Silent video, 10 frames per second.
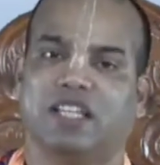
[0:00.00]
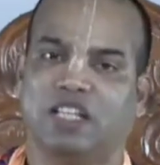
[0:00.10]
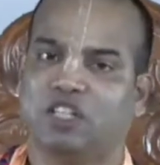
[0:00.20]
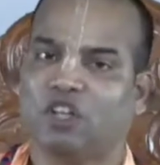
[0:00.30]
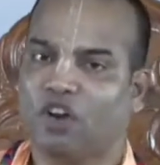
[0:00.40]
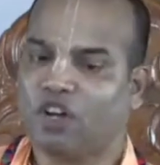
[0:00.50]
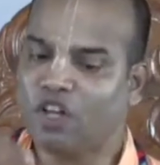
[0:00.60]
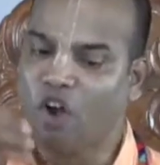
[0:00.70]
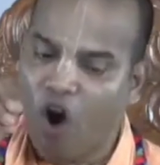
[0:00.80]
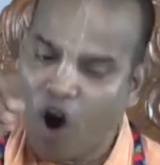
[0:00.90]
কিন্তু
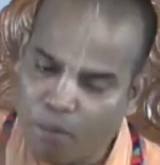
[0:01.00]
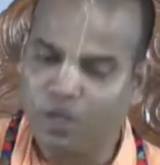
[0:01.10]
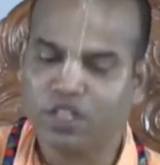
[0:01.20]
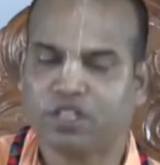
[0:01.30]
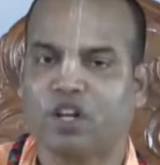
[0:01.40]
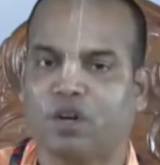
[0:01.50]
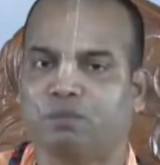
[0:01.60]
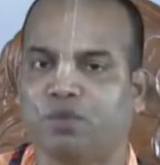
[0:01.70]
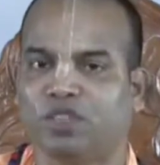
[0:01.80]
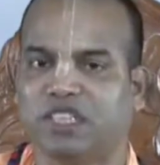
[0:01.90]
যখনই অবৈষ্ণব
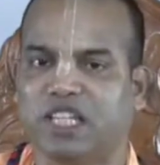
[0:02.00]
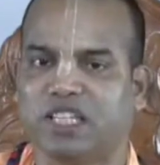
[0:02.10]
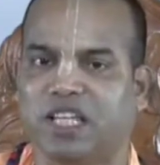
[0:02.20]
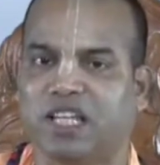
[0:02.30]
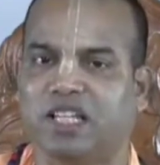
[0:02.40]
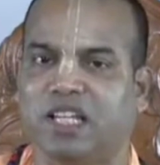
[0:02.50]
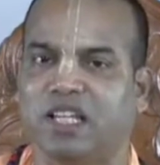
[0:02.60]
মুখ দিয়েছেন